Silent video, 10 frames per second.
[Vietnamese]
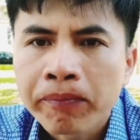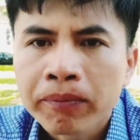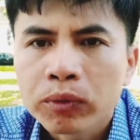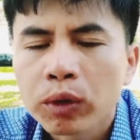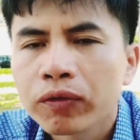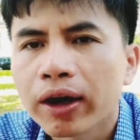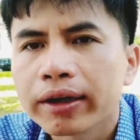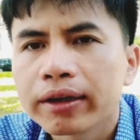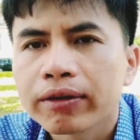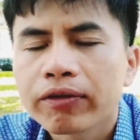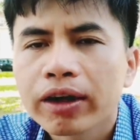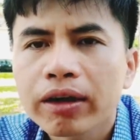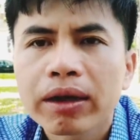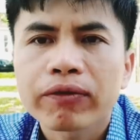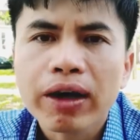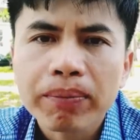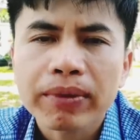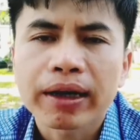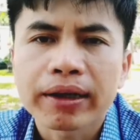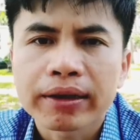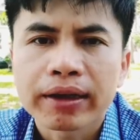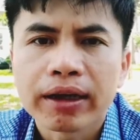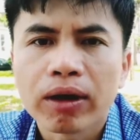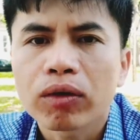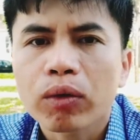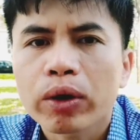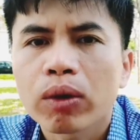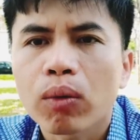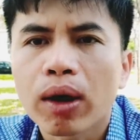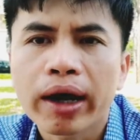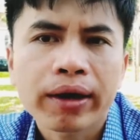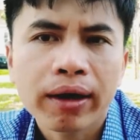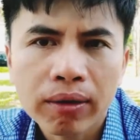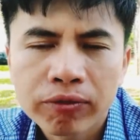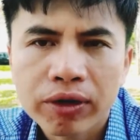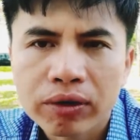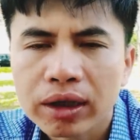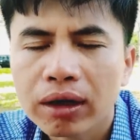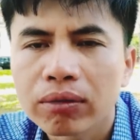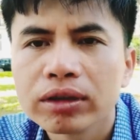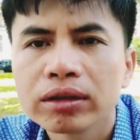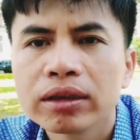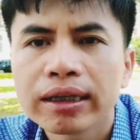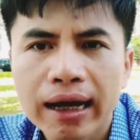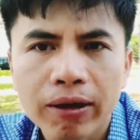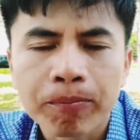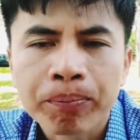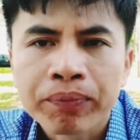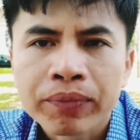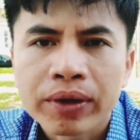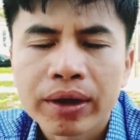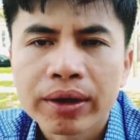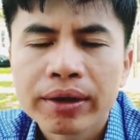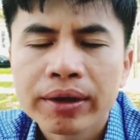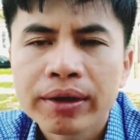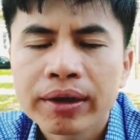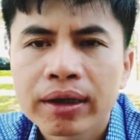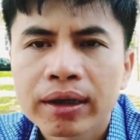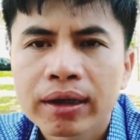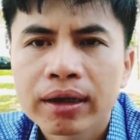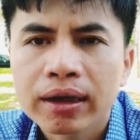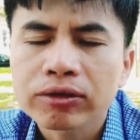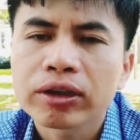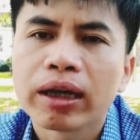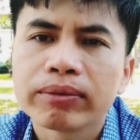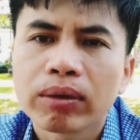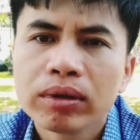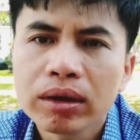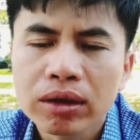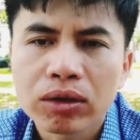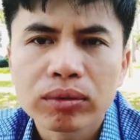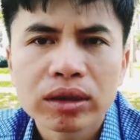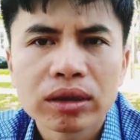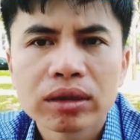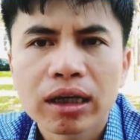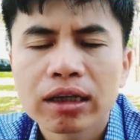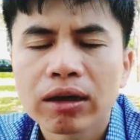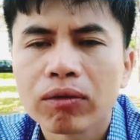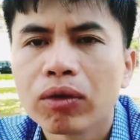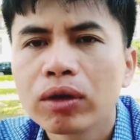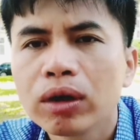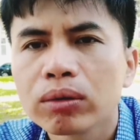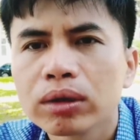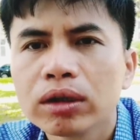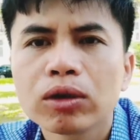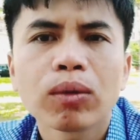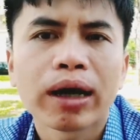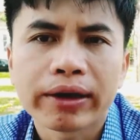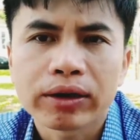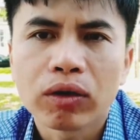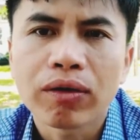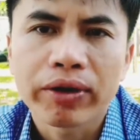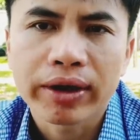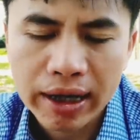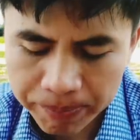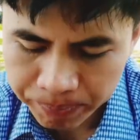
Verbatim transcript: Tuy vậy thì với cái biện pháp này thì liệu nó có hiệu quả hay không và nó tác động như thế nào tới ờ, các doanh nghiệp trong nước cũng như cái dòng vốn đầu tư nước ngoài đổ vào Việt Nam.